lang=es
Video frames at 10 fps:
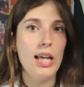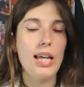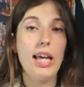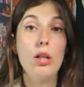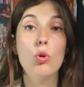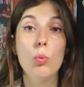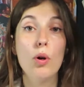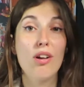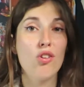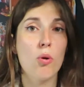que
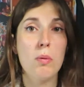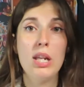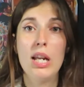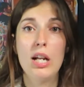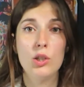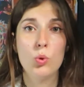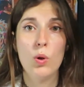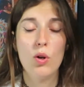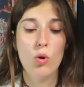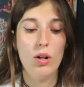tuvo que dormir en el
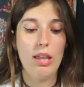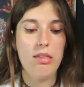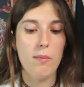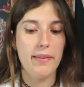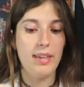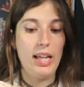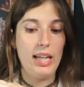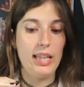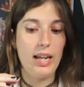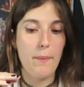suelo encima de
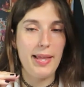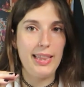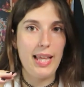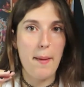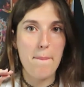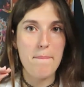literalmente